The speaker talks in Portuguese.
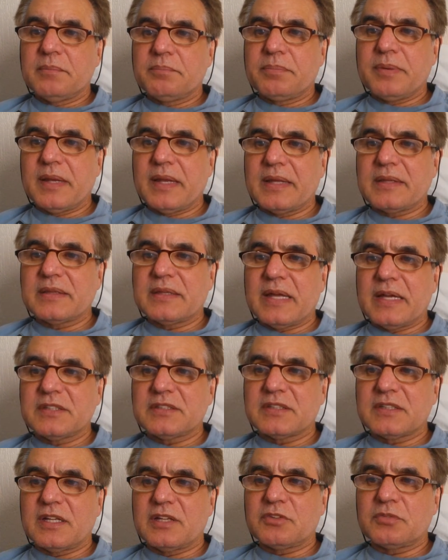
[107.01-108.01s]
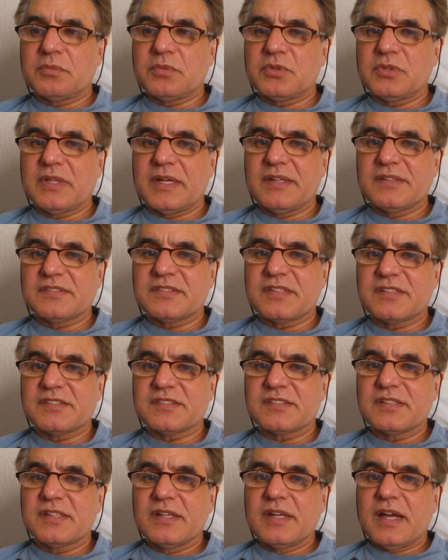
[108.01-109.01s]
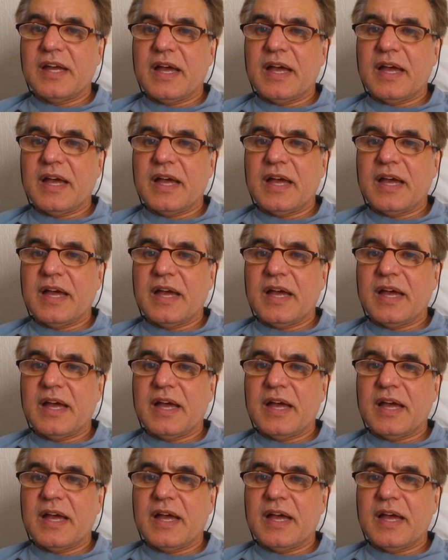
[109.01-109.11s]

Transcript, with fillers: pela taxa das mudanças,